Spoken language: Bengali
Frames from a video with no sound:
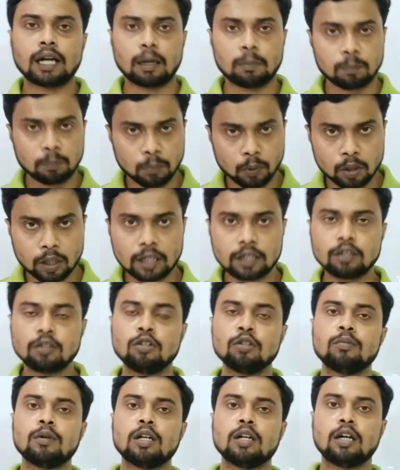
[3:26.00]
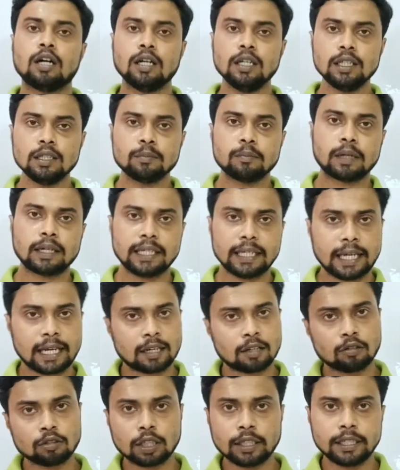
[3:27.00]
কাব্যনাট্য বলা হয় মানে
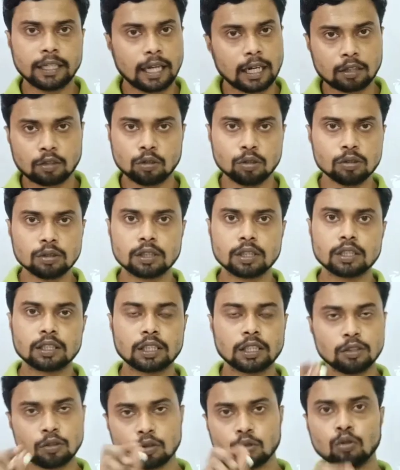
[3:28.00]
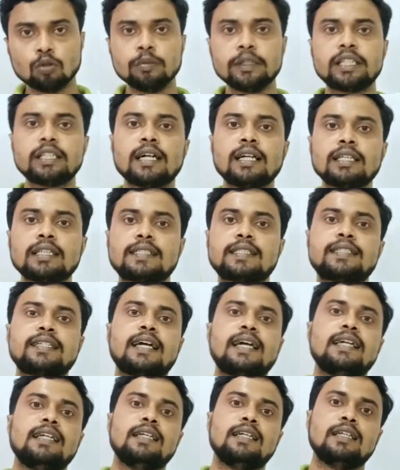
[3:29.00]
এক কথায় নাটক কিন্তু কবিতার
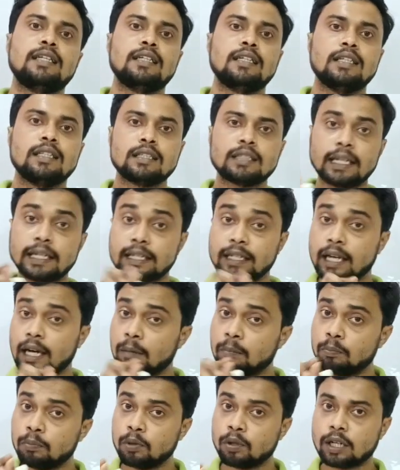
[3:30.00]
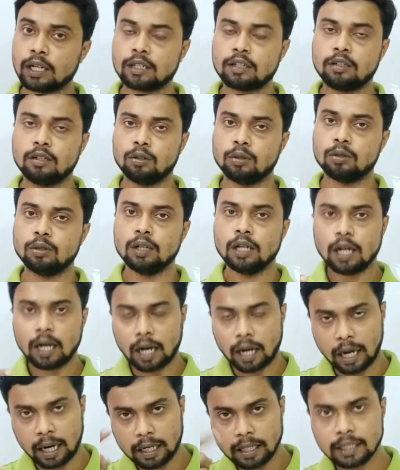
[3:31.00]
স্টাইলে তাই কাব্যনাট্য
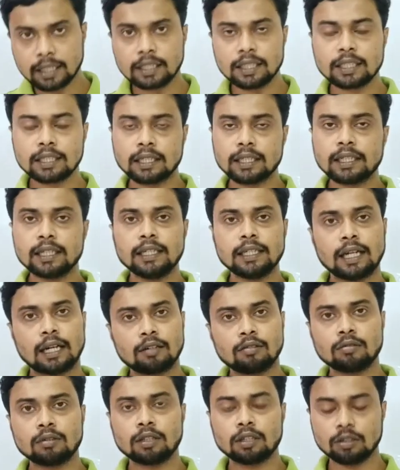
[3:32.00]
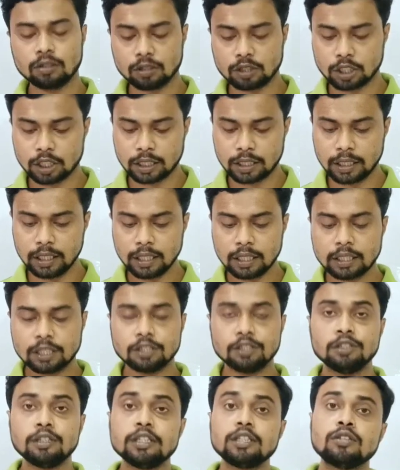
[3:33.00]
আরেক দিক থেকে এই নাটকটা হচ্ছে কি
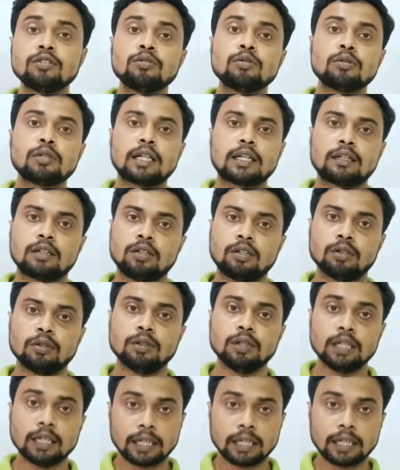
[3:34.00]
নৃত্যনাট্য